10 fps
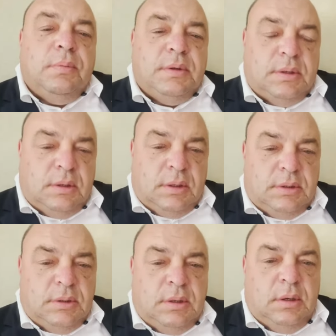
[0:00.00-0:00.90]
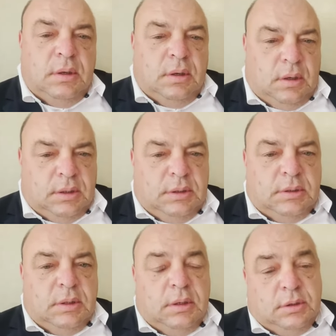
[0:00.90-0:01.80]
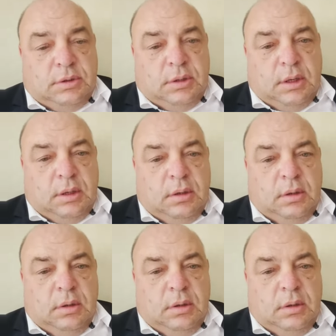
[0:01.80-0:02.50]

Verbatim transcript: при согласии родителей и их желаний.